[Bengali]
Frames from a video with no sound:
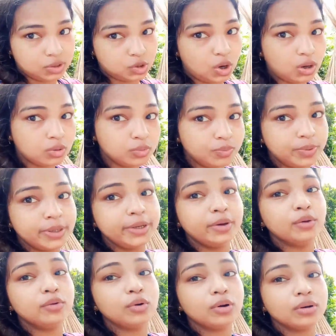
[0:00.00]
শর্ট
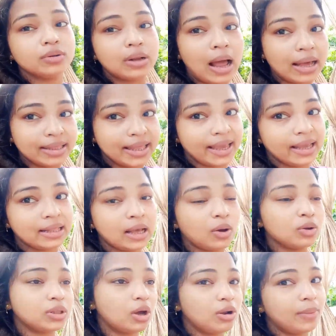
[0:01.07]
ভিডিওগুলো না দেখে থাকো
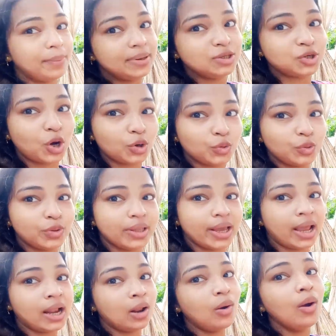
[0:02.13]
তাহলে প্লিজ শর্টগুলো
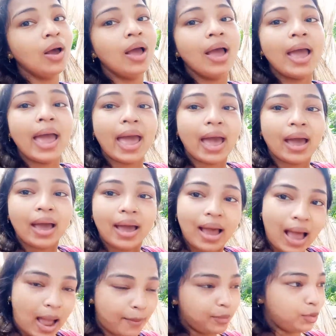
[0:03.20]
দেখে নাও
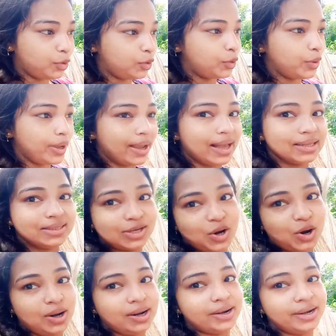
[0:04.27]
আপলোড হয়ে গেছে
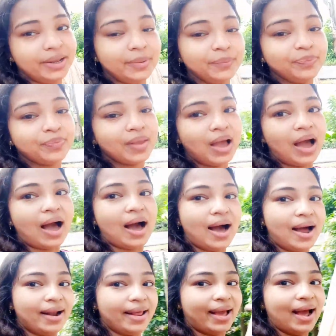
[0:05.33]
অলরেডি
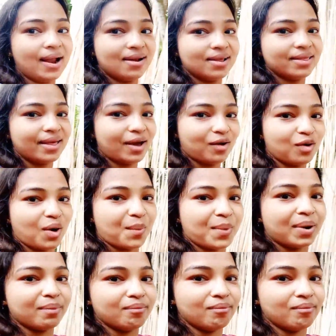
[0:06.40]
আর এখানে দেখো আমার